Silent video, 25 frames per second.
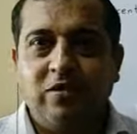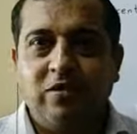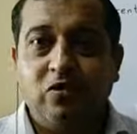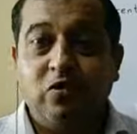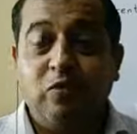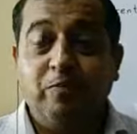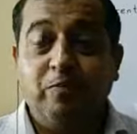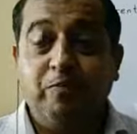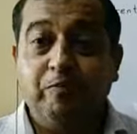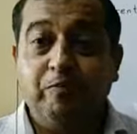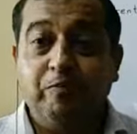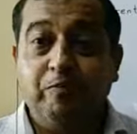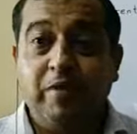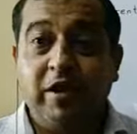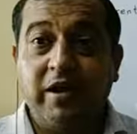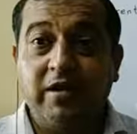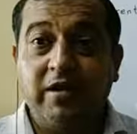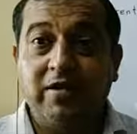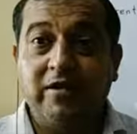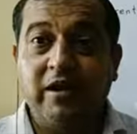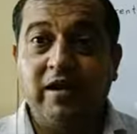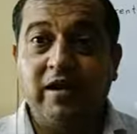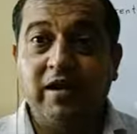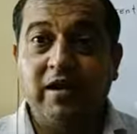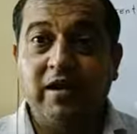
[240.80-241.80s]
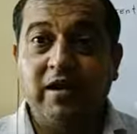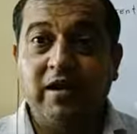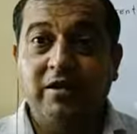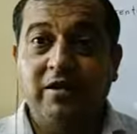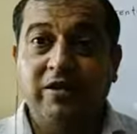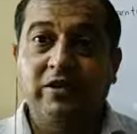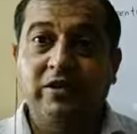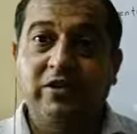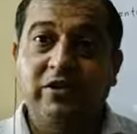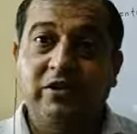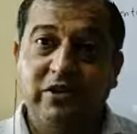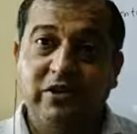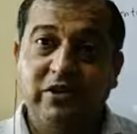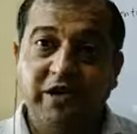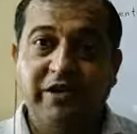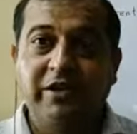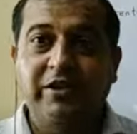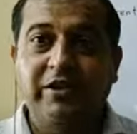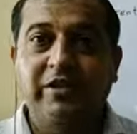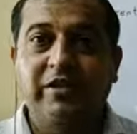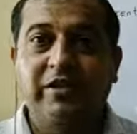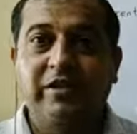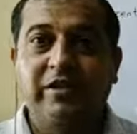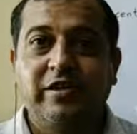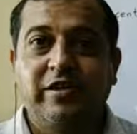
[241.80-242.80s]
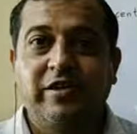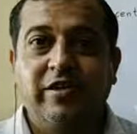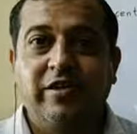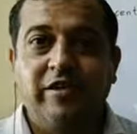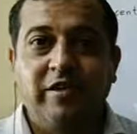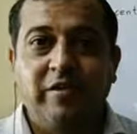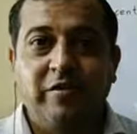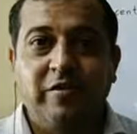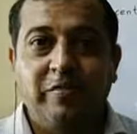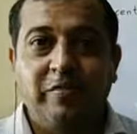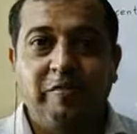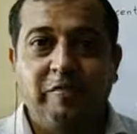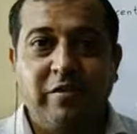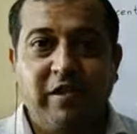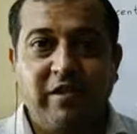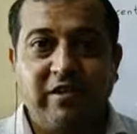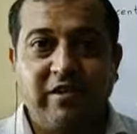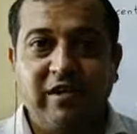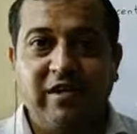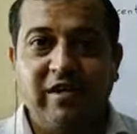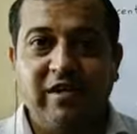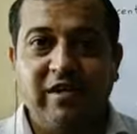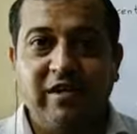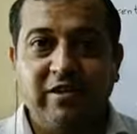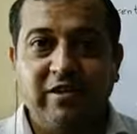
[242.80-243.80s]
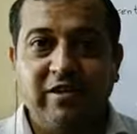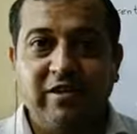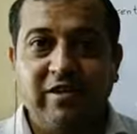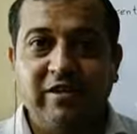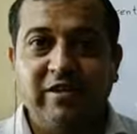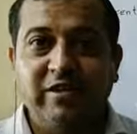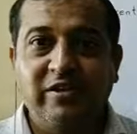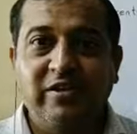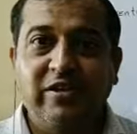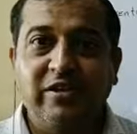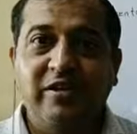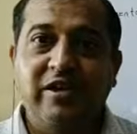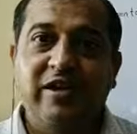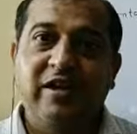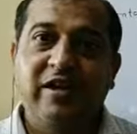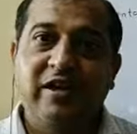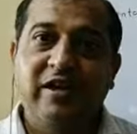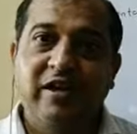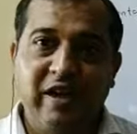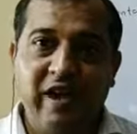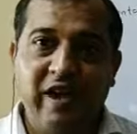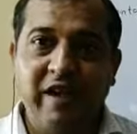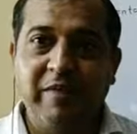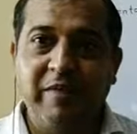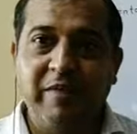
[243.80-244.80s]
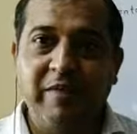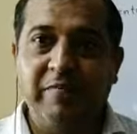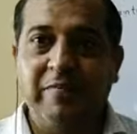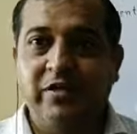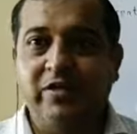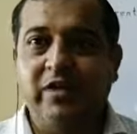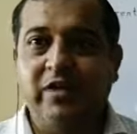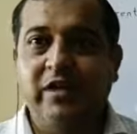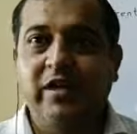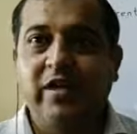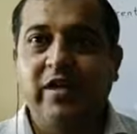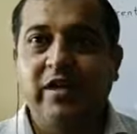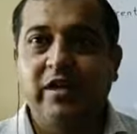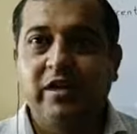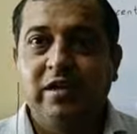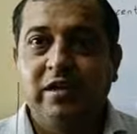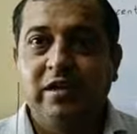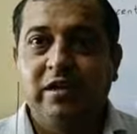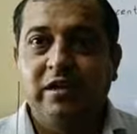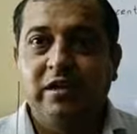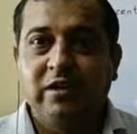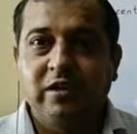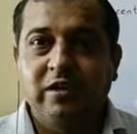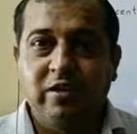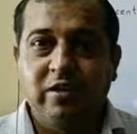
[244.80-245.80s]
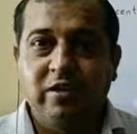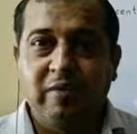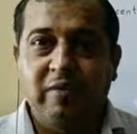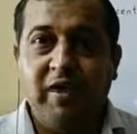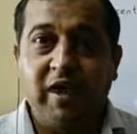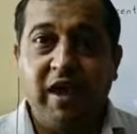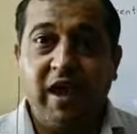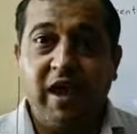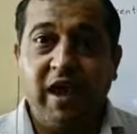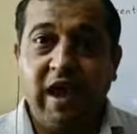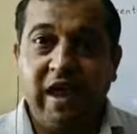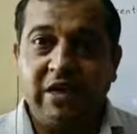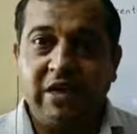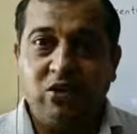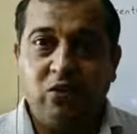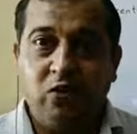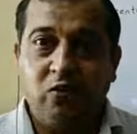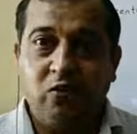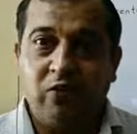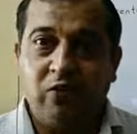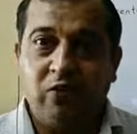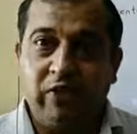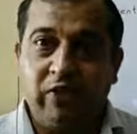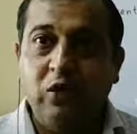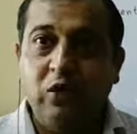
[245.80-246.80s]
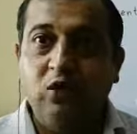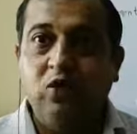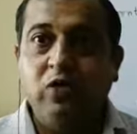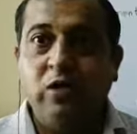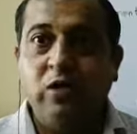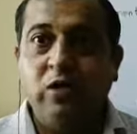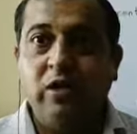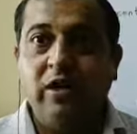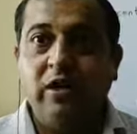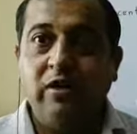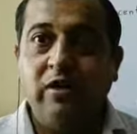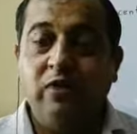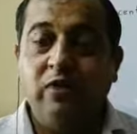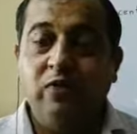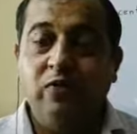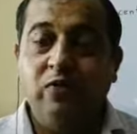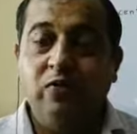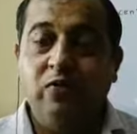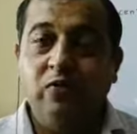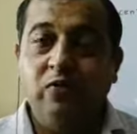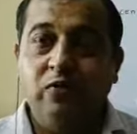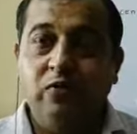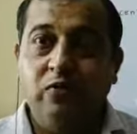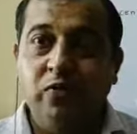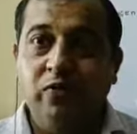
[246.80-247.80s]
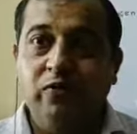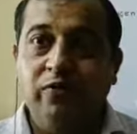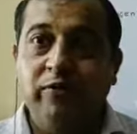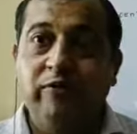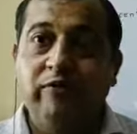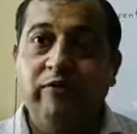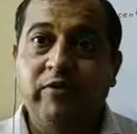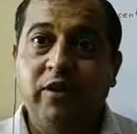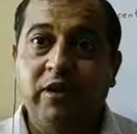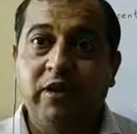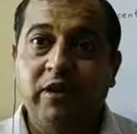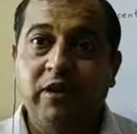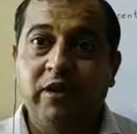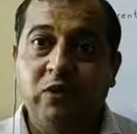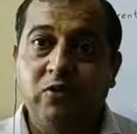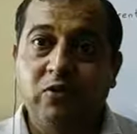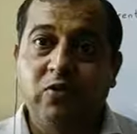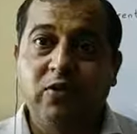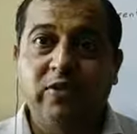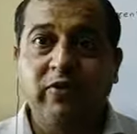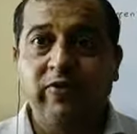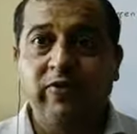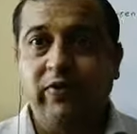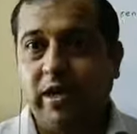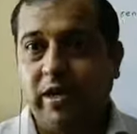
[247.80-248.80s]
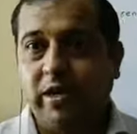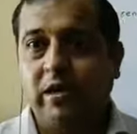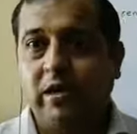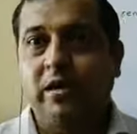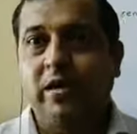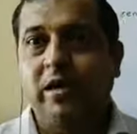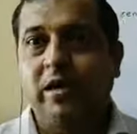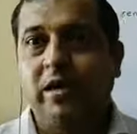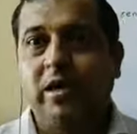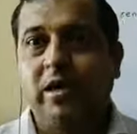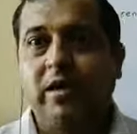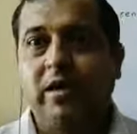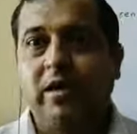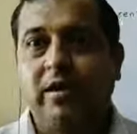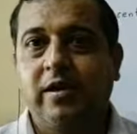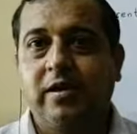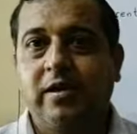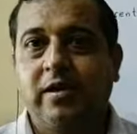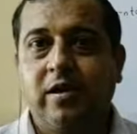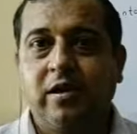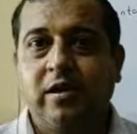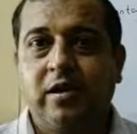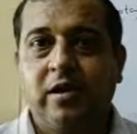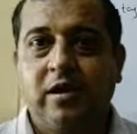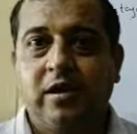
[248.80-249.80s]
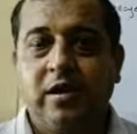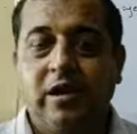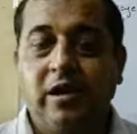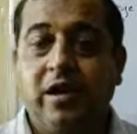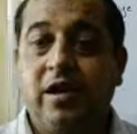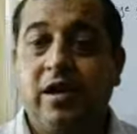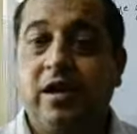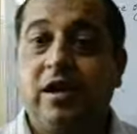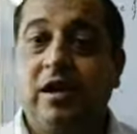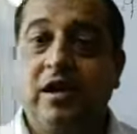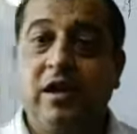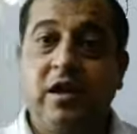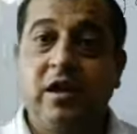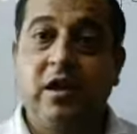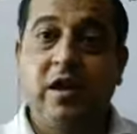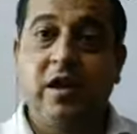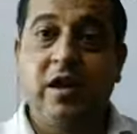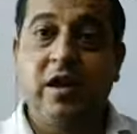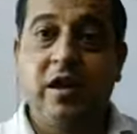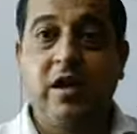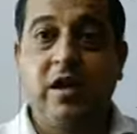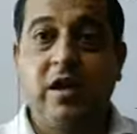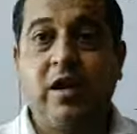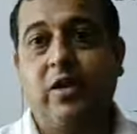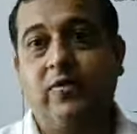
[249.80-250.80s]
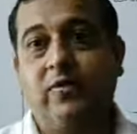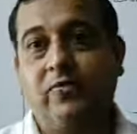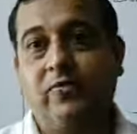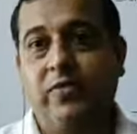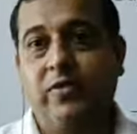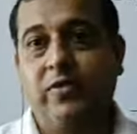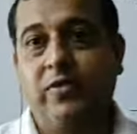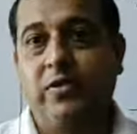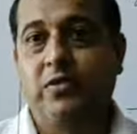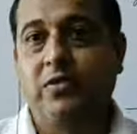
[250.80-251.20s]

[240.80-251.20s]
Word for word: तो परसेंटेज चेंज परसेंटेज चेंज टेन परसेंट है जबकि एक्चुअल वैल्यू जो है वो फिफ्टी थाउजेंड से वेरी कर रही है ठीक है ये है डिफरेंस